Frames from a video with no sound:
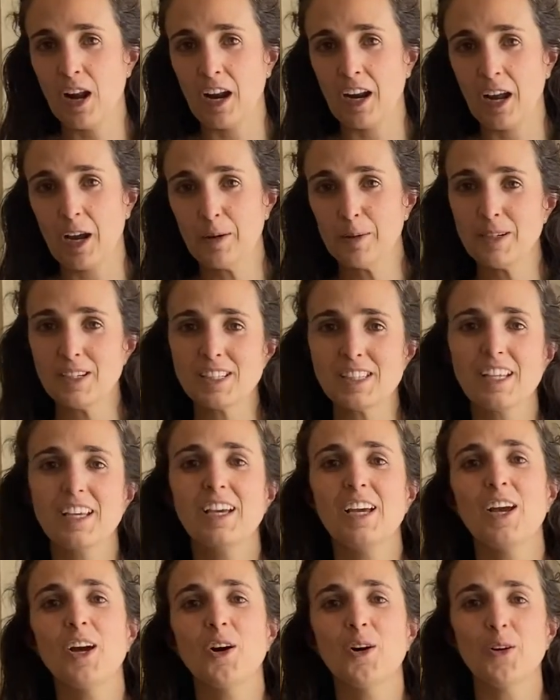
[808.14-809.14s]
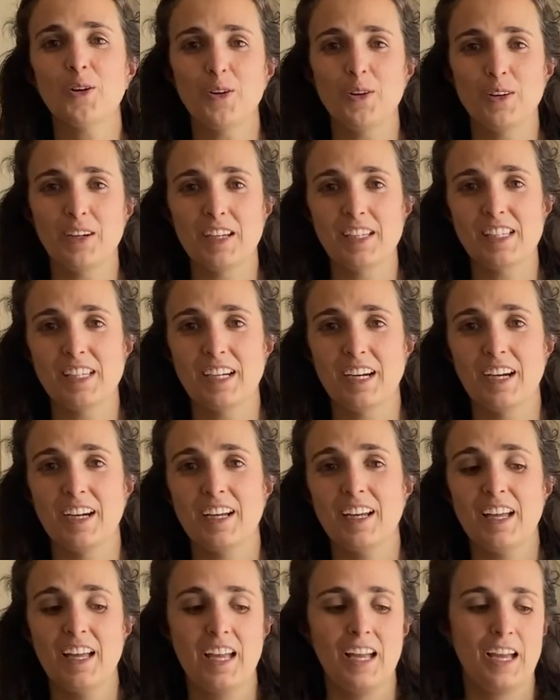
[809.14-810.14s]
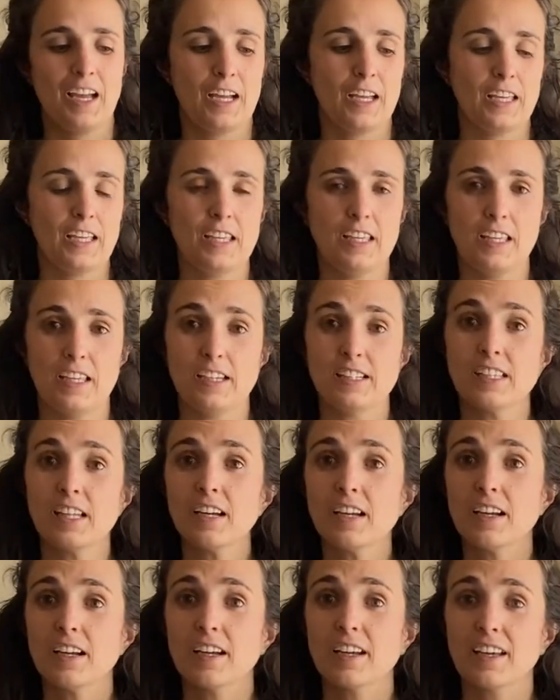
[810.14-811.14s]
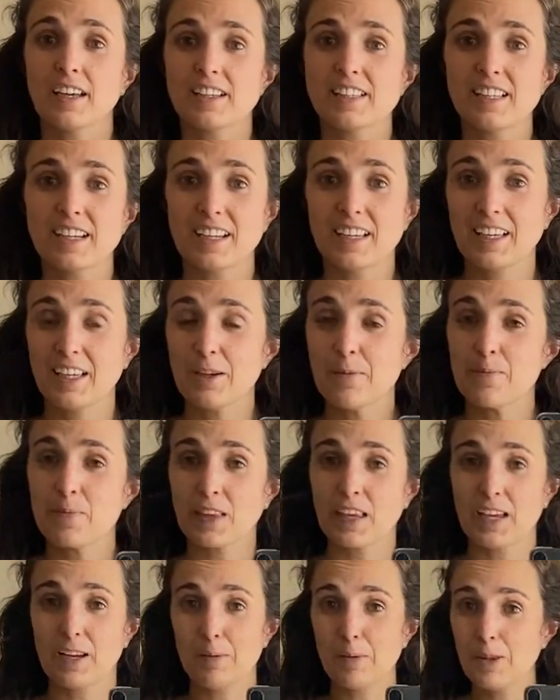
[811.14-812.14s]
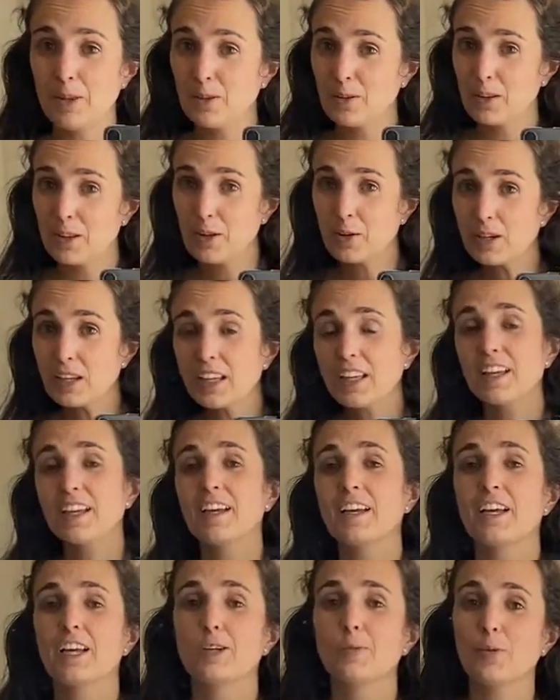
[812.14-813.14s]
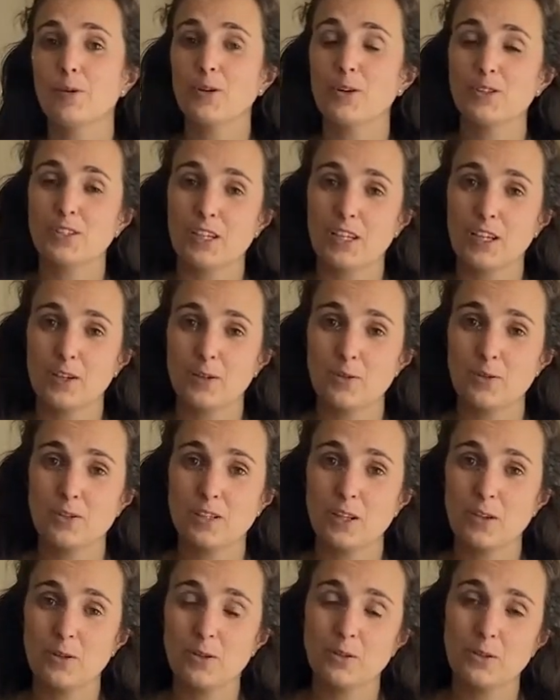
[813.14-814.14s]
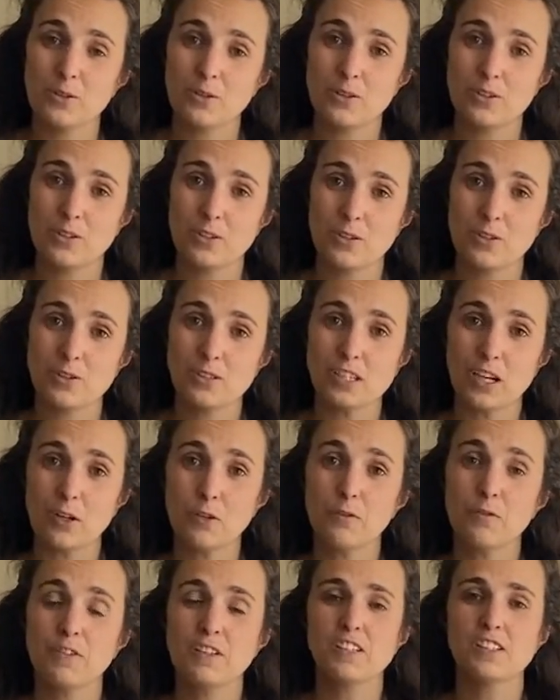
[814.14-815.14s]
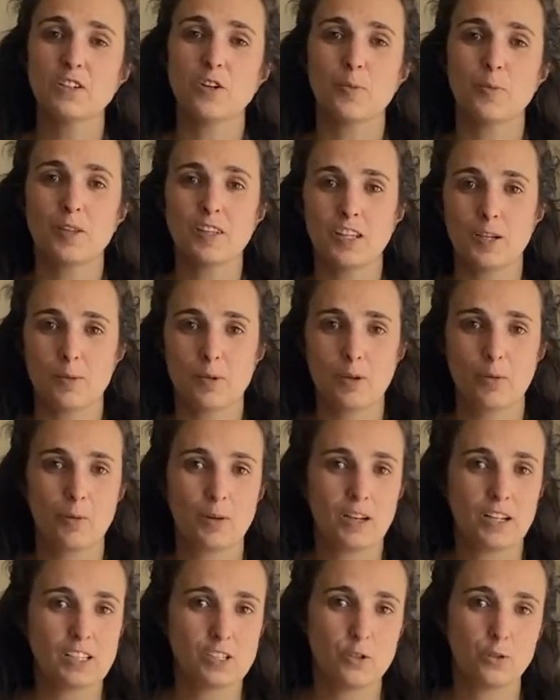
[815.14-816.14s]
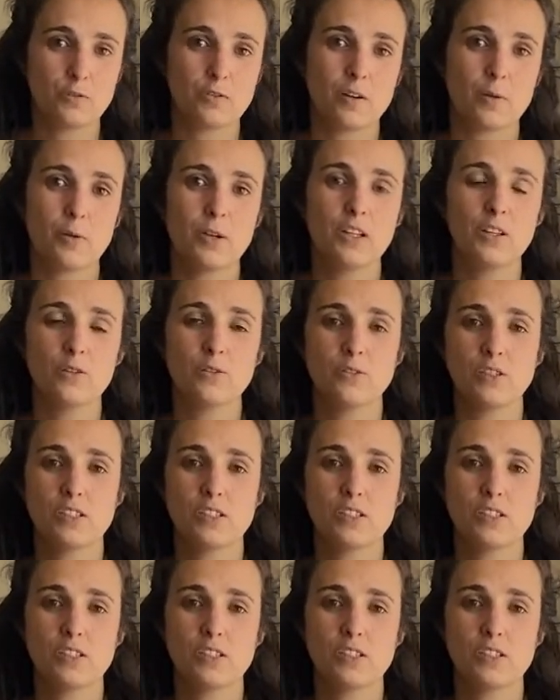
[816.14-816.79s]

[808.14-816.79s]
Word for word: lavas, o lo que sea. Y ya está, que hasta aquí el vídeo de hoy. Espero que os hayan gustado todos los outfits. Coméntame cuál ha sido tu favorito,